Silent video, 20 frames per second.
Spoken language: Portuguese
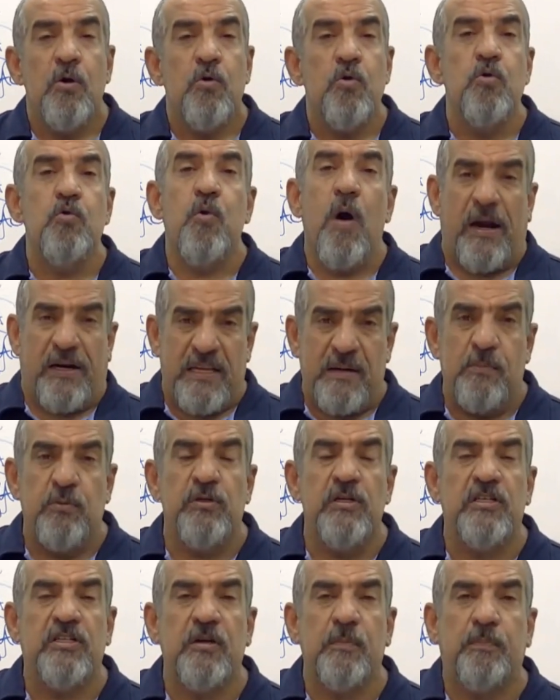o guarda
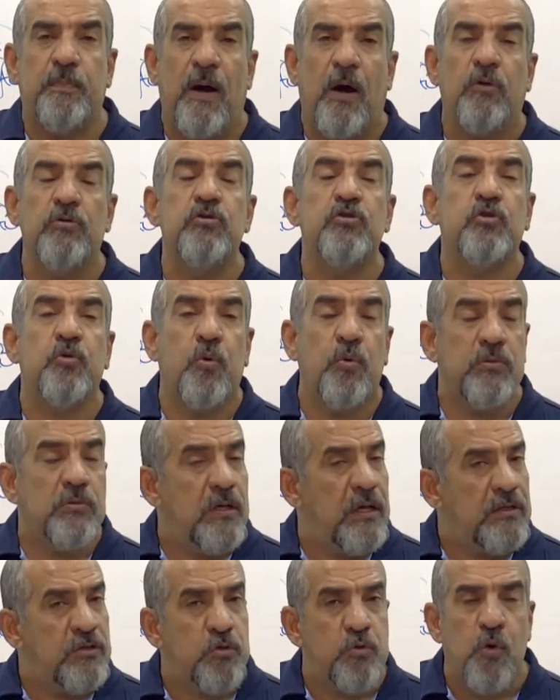municipal
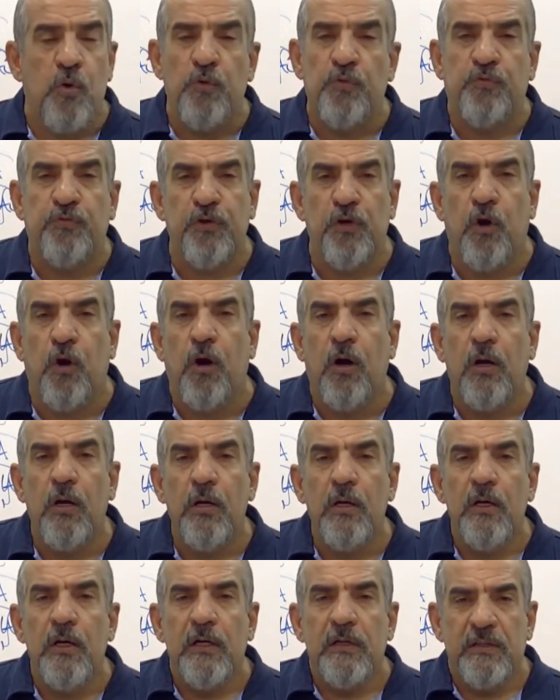eh, desconfiou
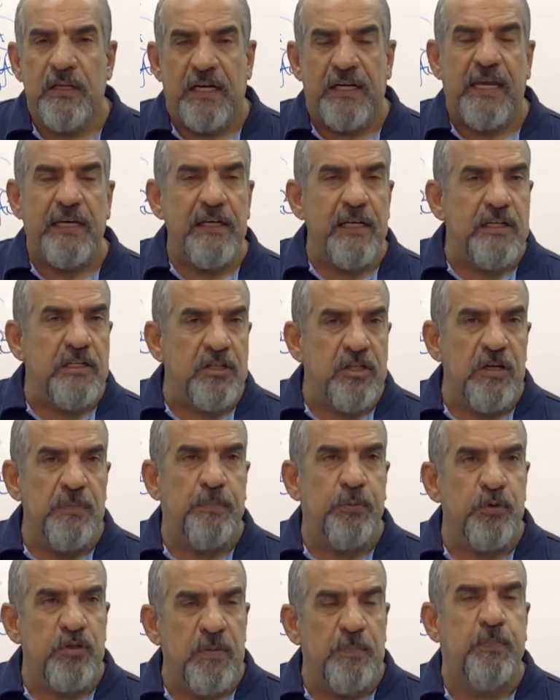daquele
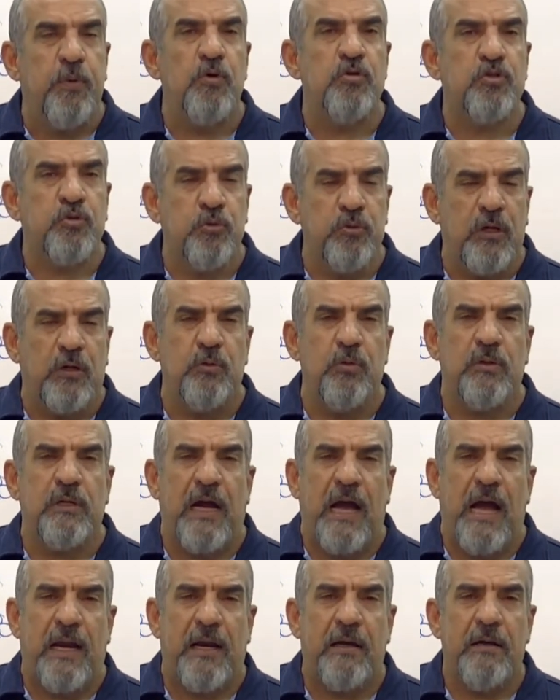tipo de postura do
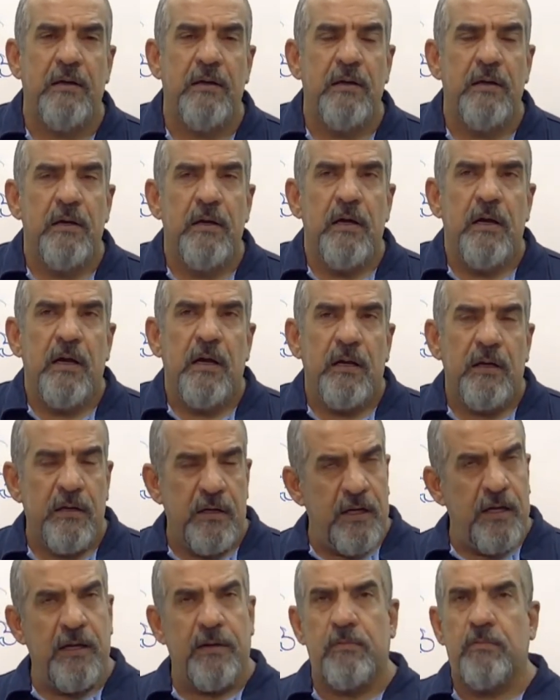cara.
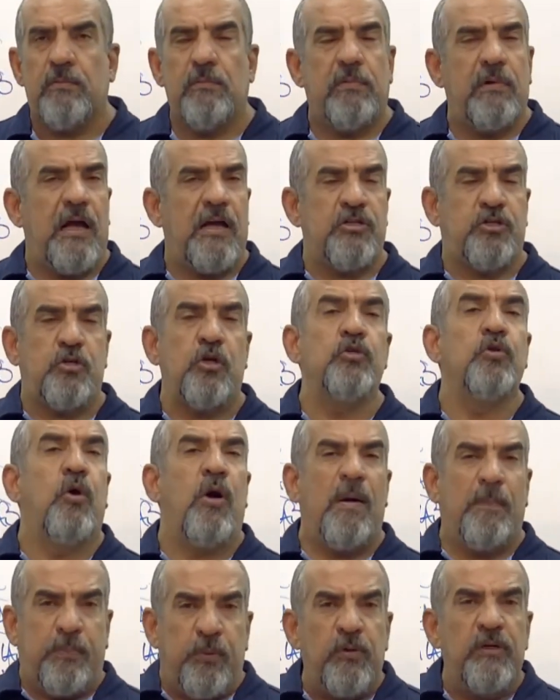E
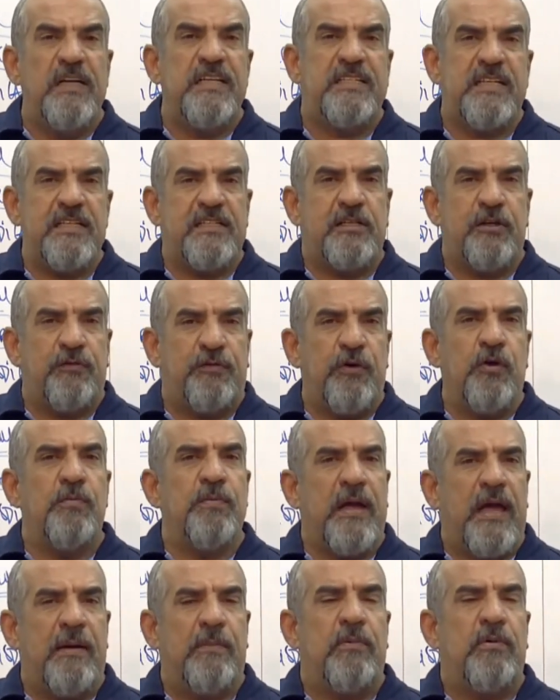acionou a polícia civil
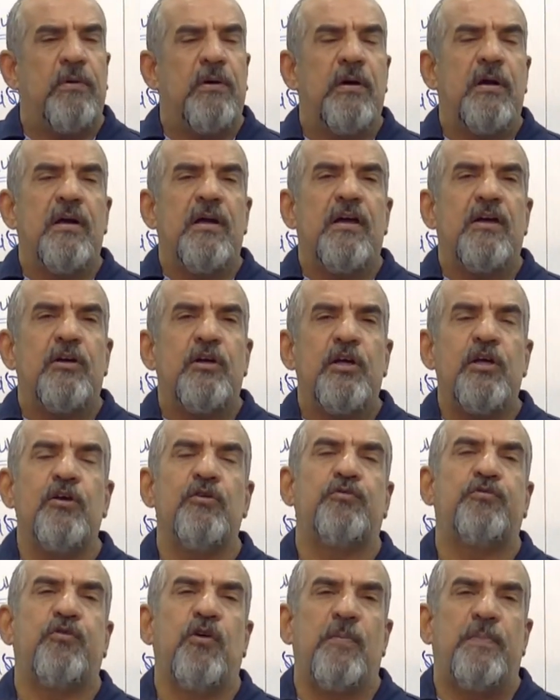mesmo.
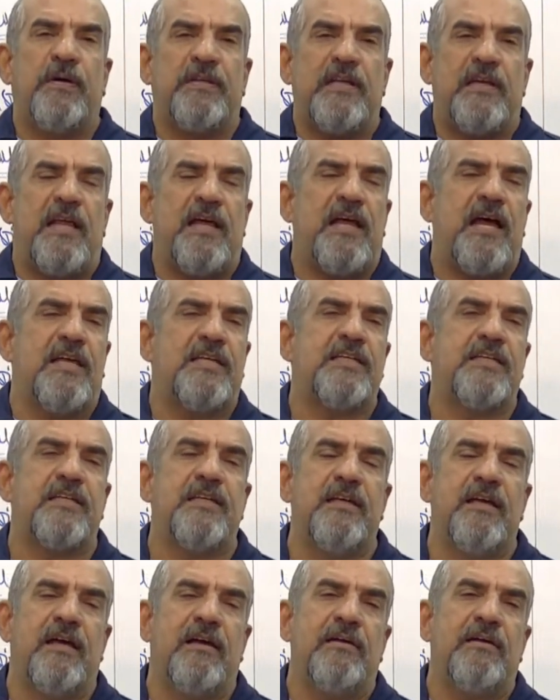E foi para a
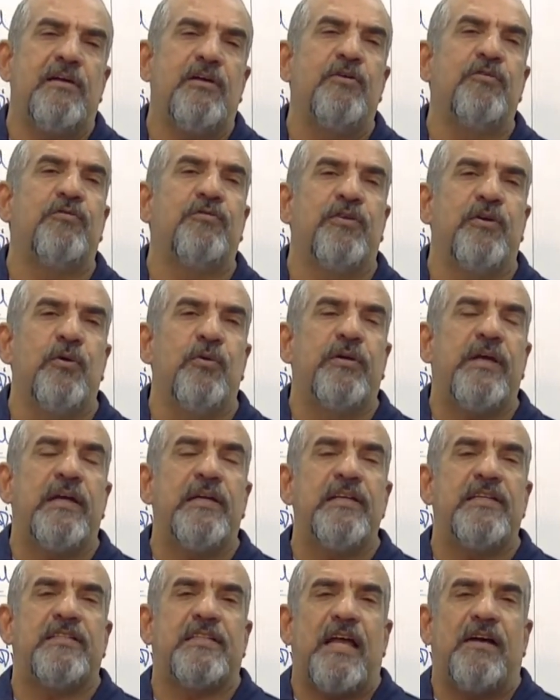delegacia e viu que
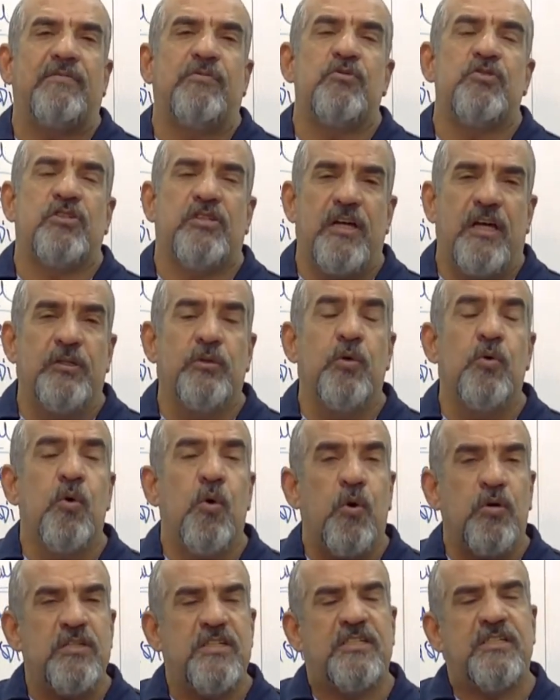ele estava usando
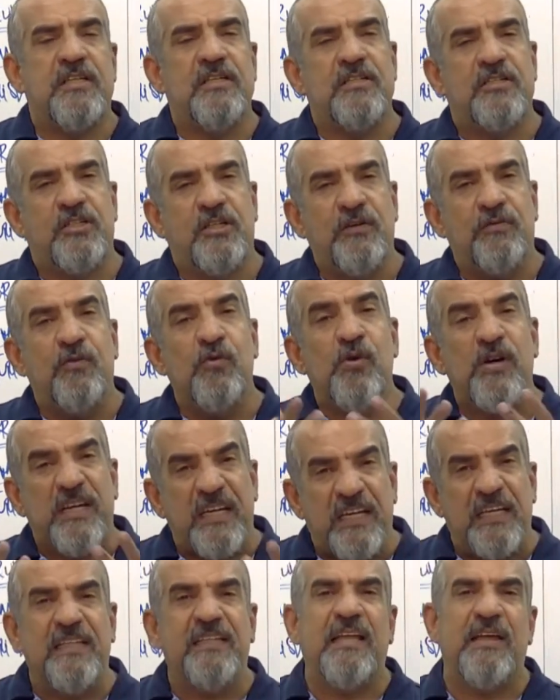o distintivo
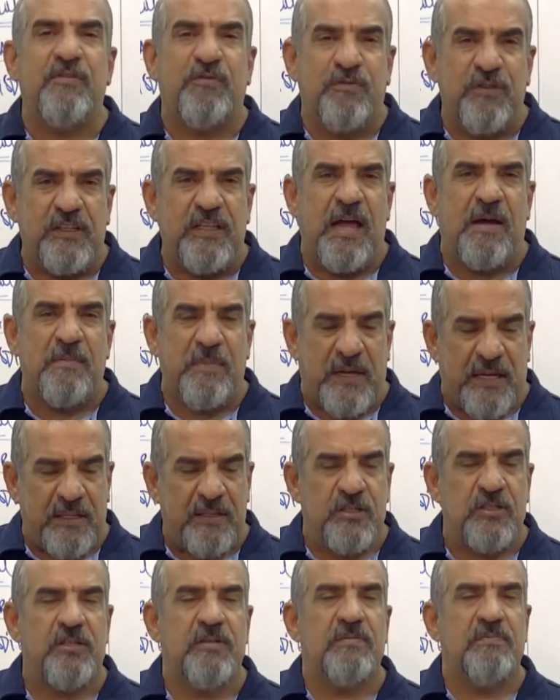
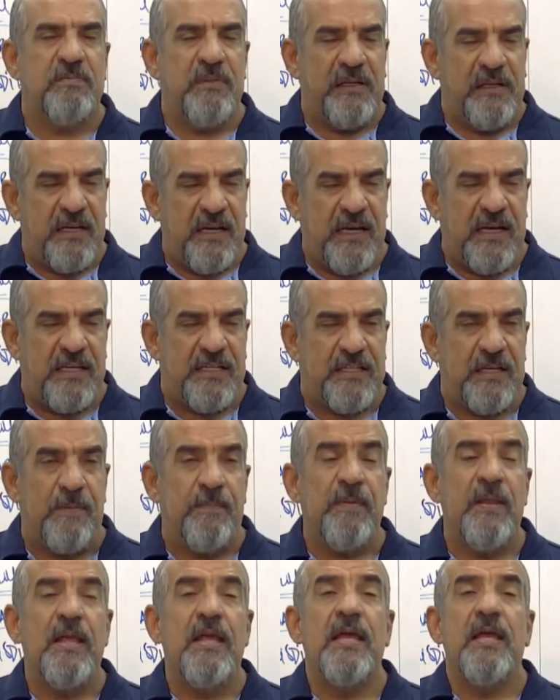indevidamente. Beleza?